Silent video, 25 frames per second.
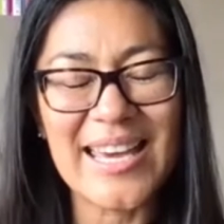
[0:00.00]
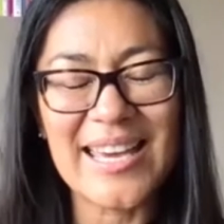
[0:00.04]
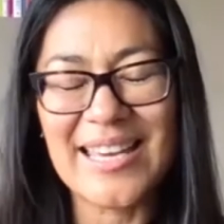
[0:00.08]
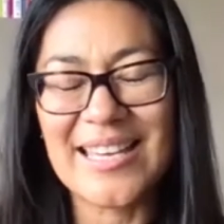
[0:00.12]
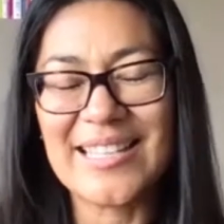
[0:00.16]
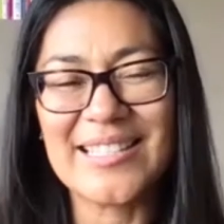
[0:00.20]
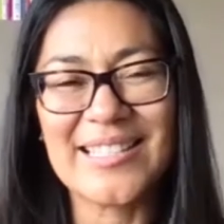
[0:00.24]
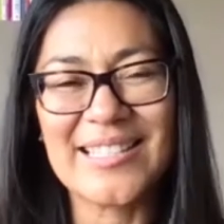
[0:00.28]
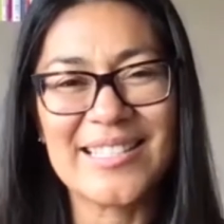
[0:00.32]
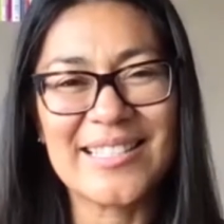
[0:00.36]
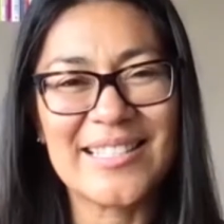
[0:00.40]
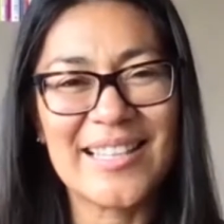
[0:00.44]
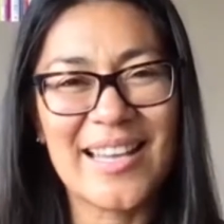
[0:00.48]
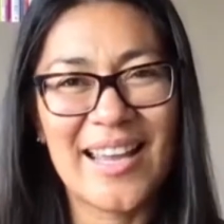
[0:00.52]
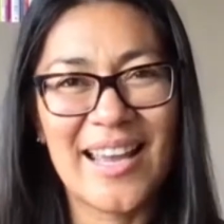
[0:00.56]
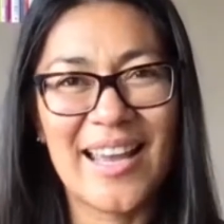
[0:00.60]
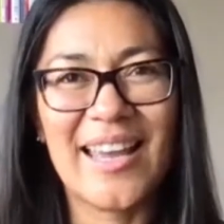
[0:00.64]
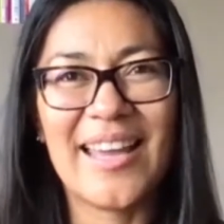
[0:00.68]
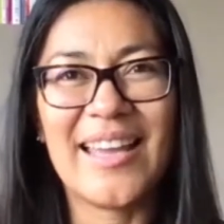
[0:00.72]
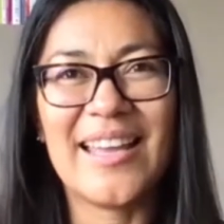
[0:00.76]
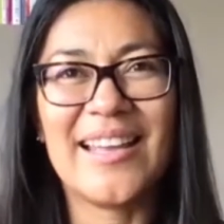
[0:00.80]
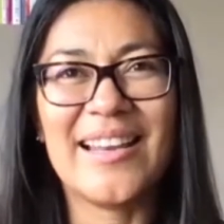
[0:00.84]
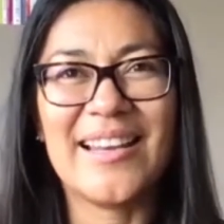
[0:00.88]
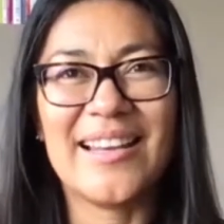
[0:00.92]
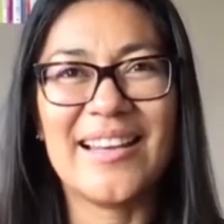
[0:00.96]
es
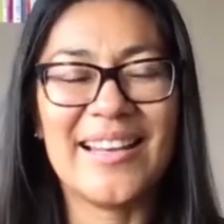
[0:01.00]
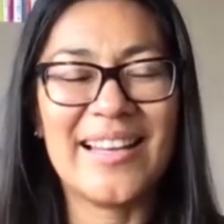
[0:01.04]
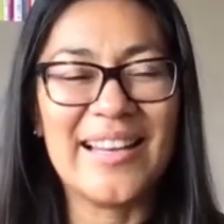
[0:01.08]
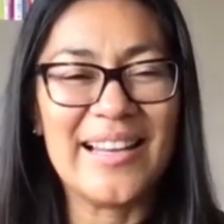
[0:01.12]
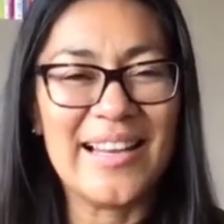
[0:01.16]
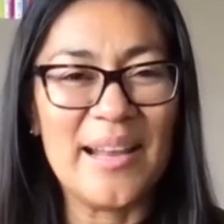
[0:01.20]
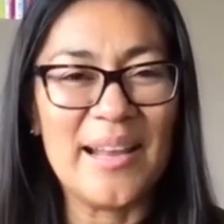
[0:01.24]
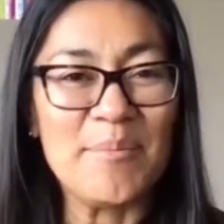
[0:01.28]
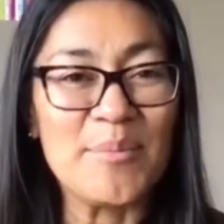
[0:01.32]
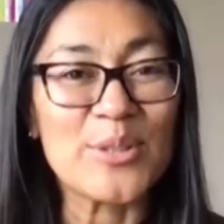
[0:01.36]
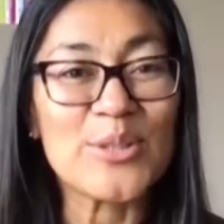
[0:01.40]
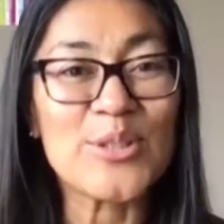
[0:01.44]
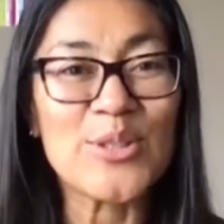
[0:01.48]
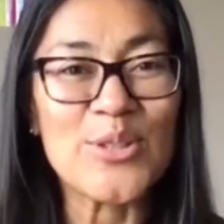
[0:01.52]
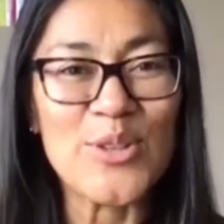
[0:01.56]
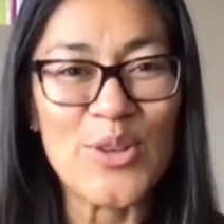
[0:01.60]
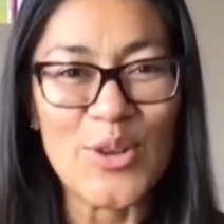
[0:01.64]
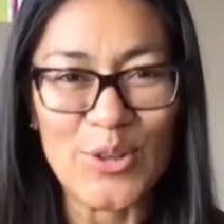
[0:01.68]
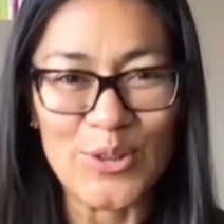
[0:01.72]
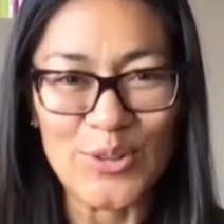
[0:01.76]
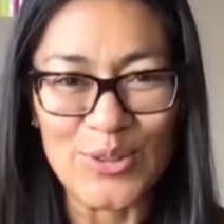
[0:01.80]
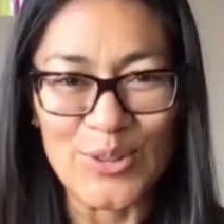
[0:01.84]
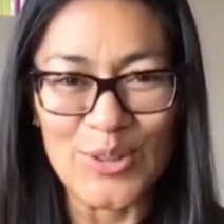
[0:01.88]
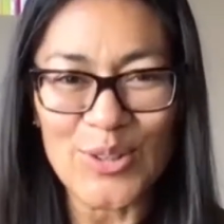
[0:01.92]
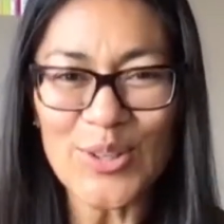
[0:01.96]
la
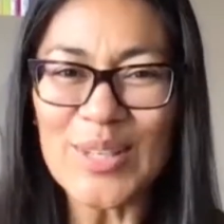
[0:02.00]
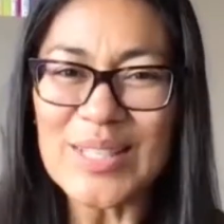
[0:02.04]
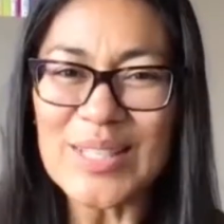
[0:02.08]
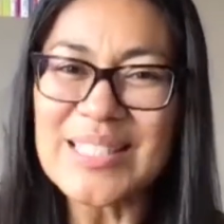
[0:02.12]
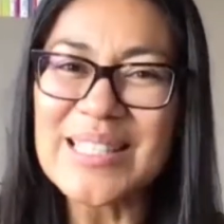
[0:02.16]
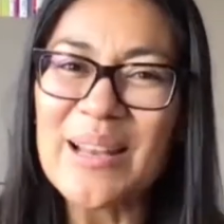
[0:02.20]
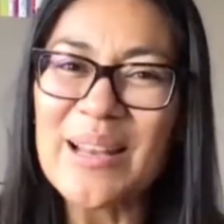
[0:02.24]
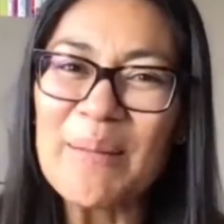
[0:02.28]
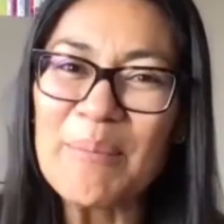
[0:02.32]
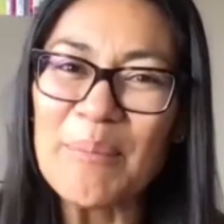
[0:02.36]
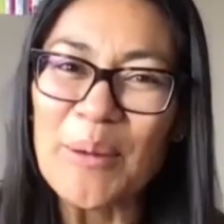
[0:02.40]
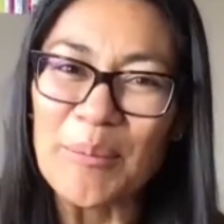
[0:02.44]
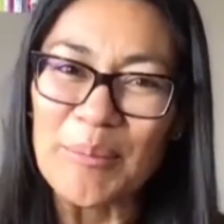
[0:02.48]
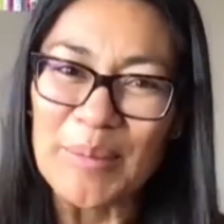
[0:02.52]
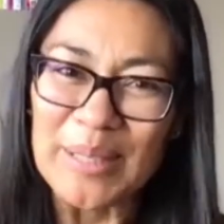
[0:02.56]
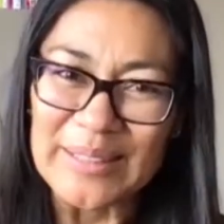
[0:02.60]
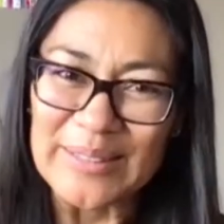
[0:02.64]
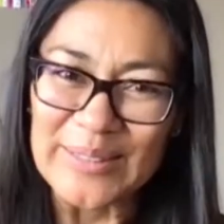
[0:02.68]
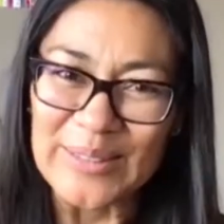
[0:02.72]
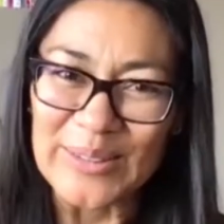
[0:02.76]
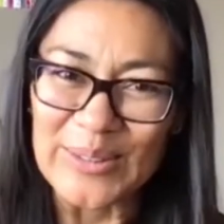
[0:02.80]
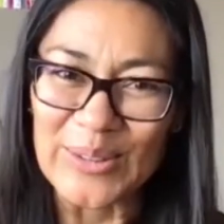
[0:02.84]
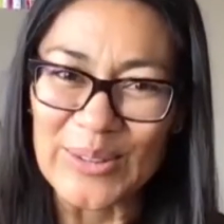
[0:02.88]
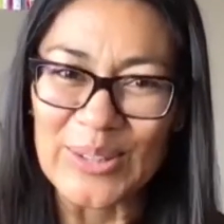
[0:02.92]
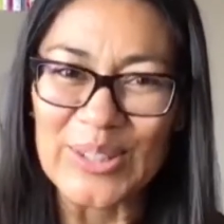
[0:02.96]
emoción, ¿no? Es el
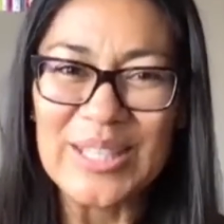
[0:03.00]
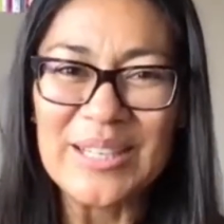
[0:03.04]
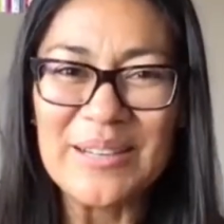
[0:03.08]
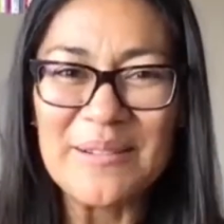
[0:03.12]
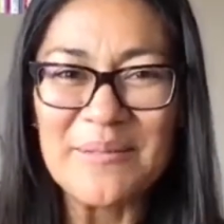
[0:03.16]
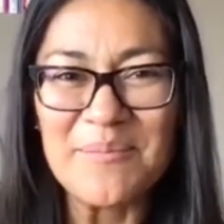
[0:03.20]
momento.